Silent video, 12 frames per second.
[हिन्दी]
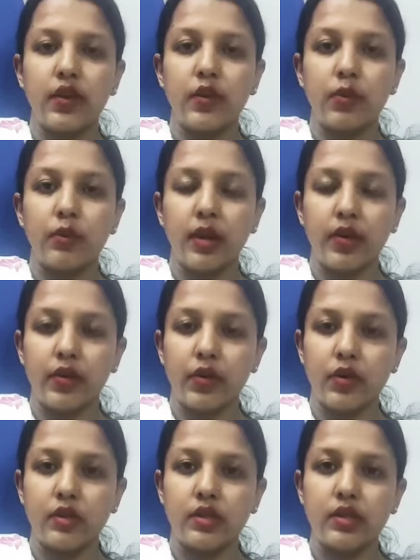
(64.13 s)

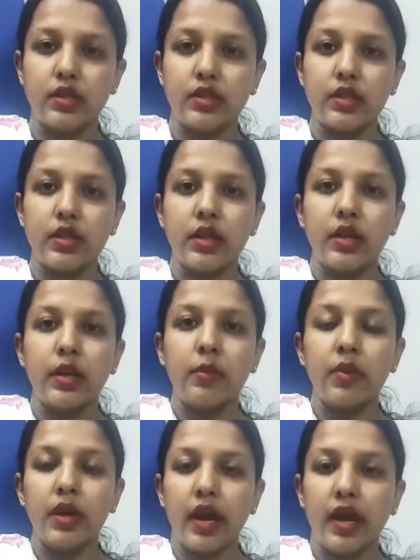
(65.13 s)
एंड्रोमेट्रियोसिस
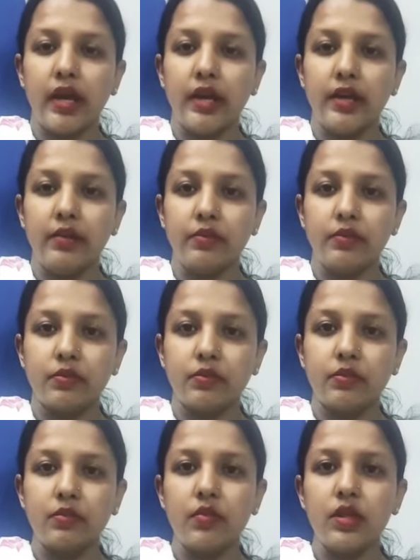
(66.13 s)
पीआईडी
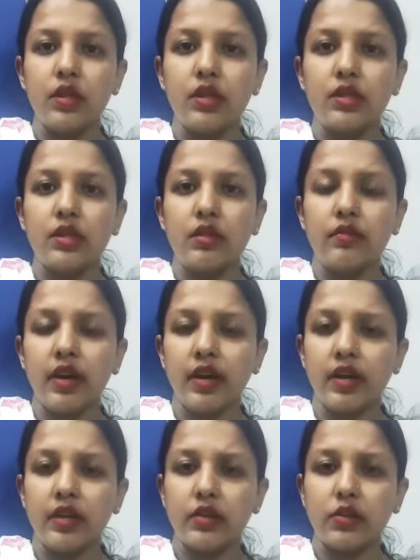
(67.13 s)

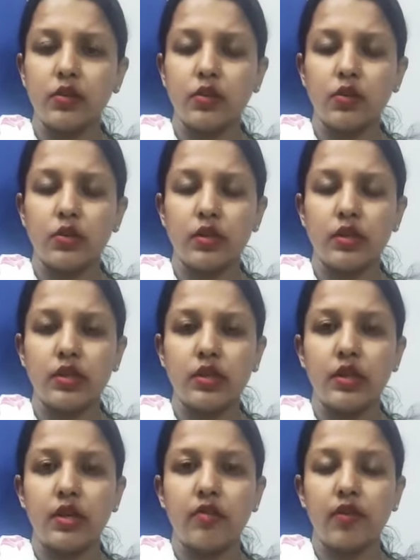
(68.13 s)
सर्वाइकल स्टोनोसिस
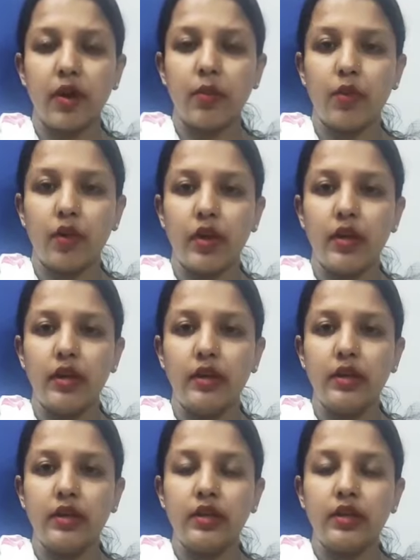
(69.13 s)
फाइब्रॉइड
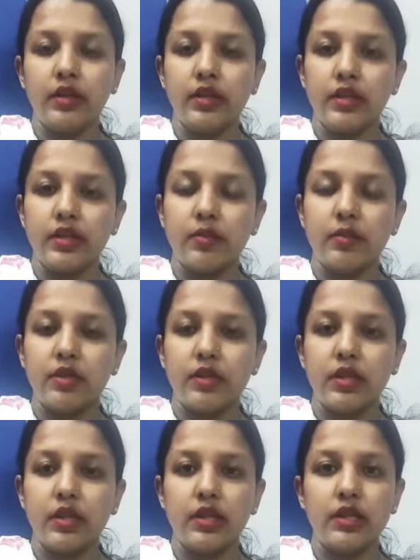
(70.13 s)
ये सब
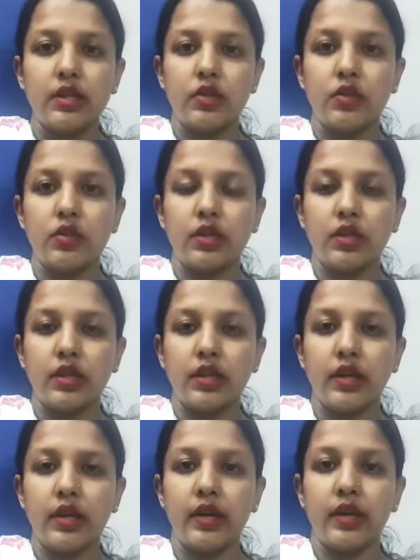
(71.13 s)
इसके रीज़न हो सकते
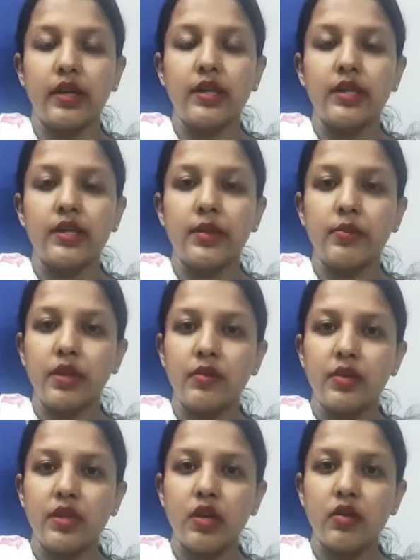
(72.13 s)
हैं
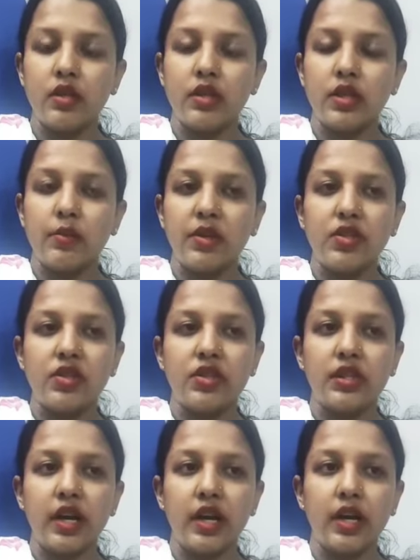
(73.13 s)
सिम्टम्स क्या हो सकते हैं पेशेंट
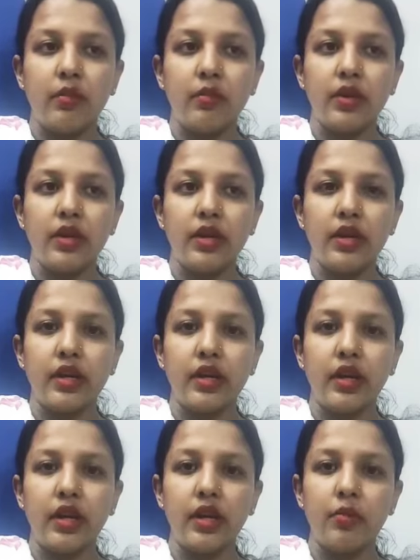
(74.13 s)
क्या कंप्लेन
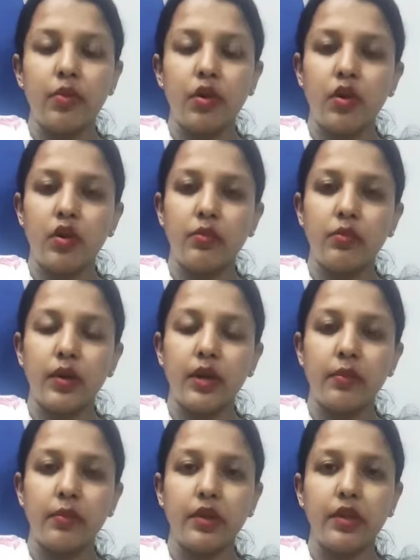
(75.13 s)
करेगा कि बहुत
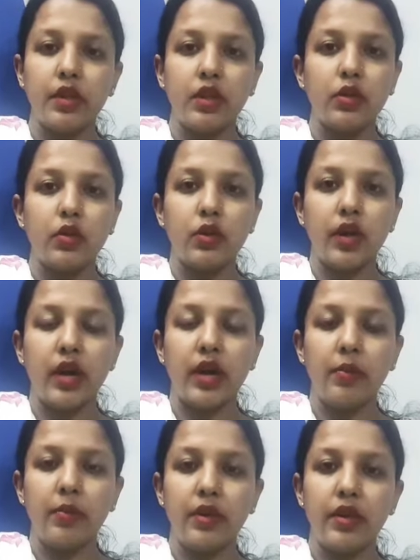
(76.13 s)
पेट में दर्द हो रहा है
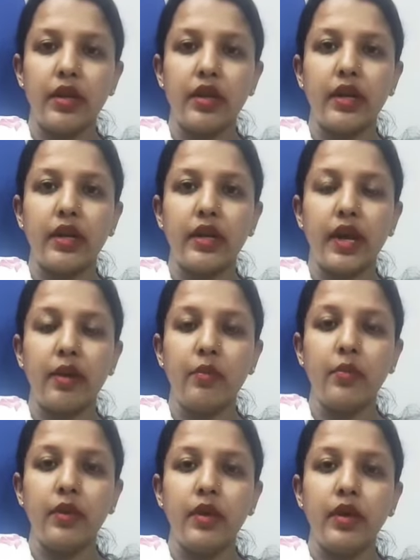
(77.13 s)
पीरियड के टाइम
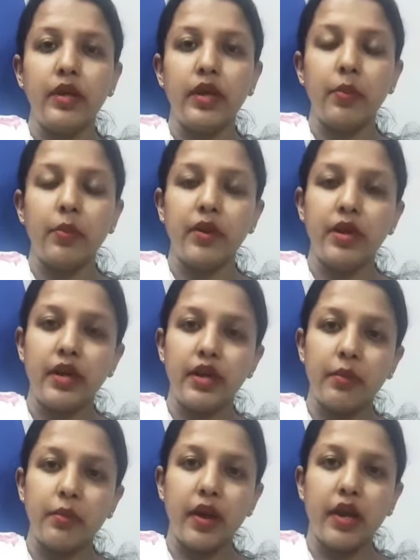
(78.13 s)
या पीरियड
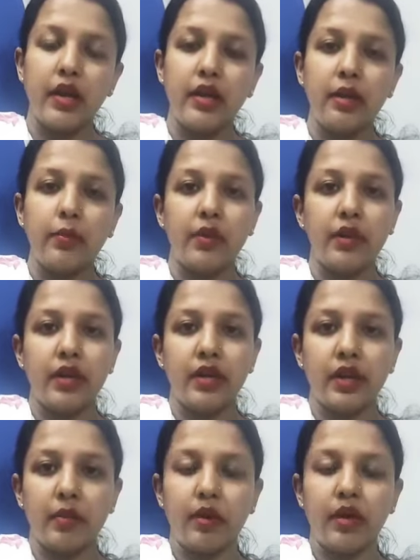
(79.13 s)
के पहले या पीरियड
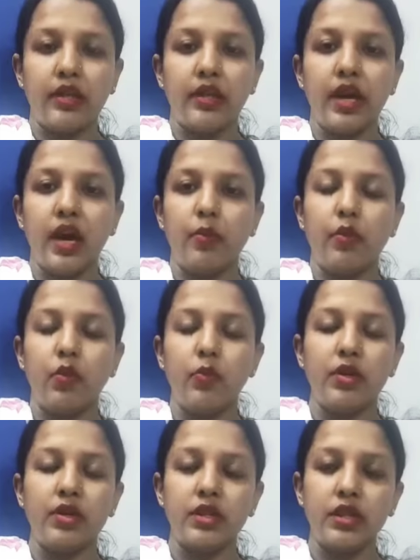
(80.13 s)
के बाद ये आपको
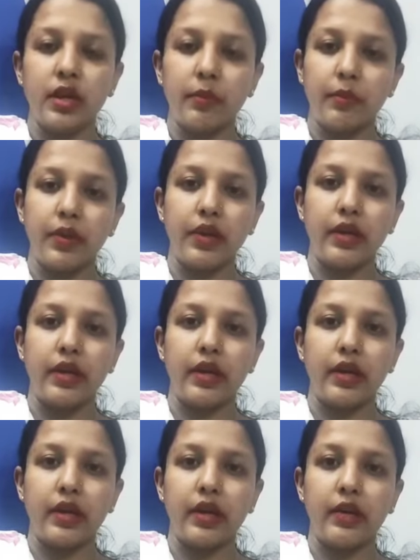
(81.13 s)
पेशेंट कंप्लेन
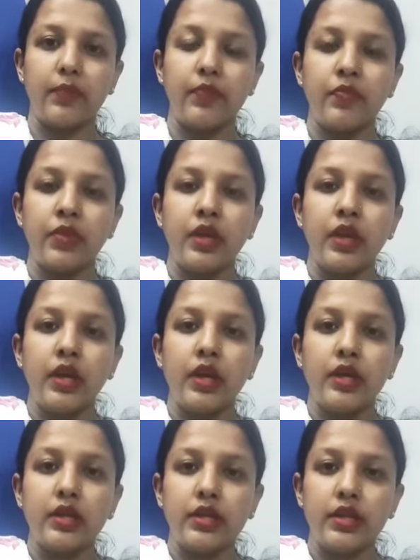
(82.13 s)
करेगा
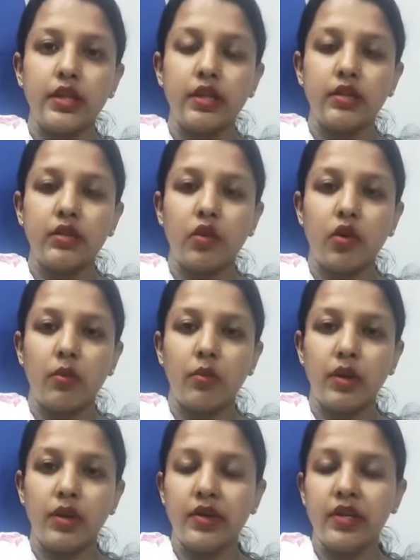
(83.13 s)
इसके
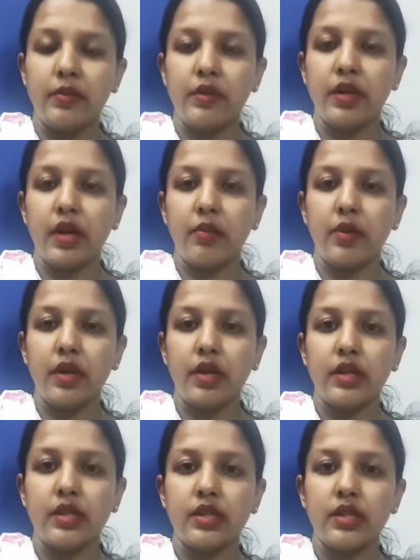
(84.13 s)
नॉर्मल ट्रीटमेंट आप क्या
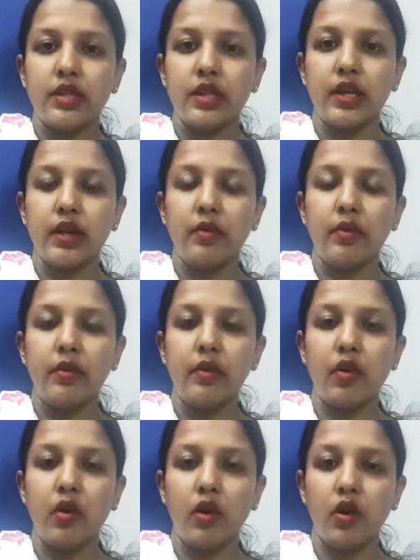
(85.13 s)
कर सकते हैं
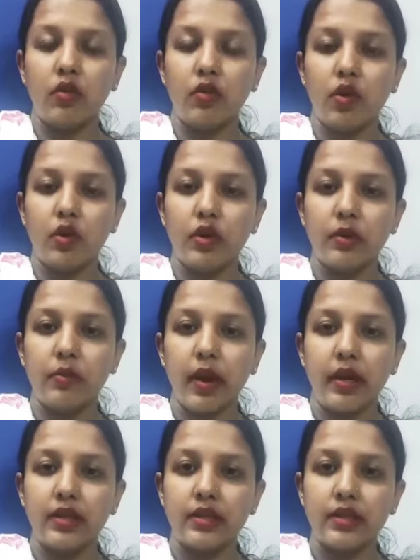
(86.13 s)
हॉट वाटर
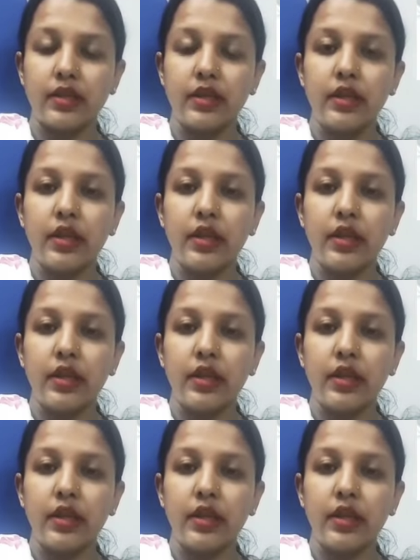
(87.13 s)
बैग से